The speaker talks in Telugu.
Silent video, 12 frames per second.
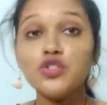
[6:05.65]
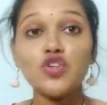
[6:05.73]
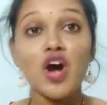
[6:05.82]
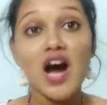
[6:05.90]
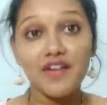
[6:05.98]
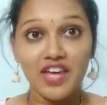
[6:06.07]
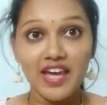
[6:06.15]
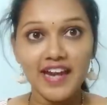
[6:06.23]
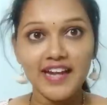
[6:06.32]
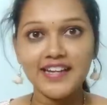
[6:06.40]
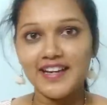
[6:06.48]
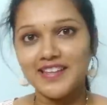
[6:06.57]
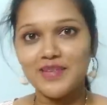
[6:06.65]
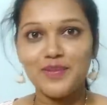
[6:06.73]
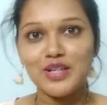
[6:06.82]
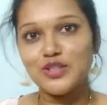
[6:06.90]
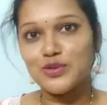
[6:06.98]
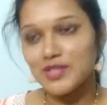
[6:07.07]
సో అవి ఏంటి అనేది
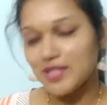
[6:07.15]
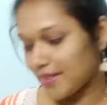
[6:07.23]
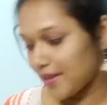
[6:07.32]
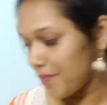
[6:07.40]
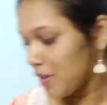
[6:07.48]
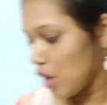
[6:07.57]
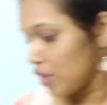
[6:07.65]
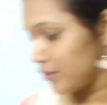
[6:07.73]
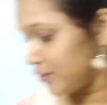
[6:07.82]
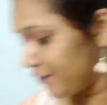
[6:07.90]
మనం చూసేద్దాం సో